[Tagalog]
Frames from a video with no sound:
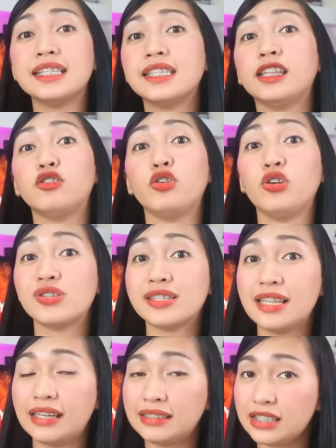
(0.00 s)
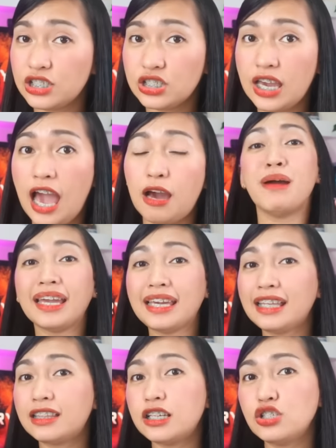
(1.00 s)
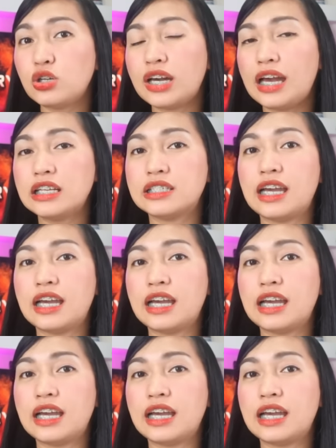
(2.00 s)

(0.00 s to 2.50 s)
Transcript: easy to use lang din siya. Makikita niyo nga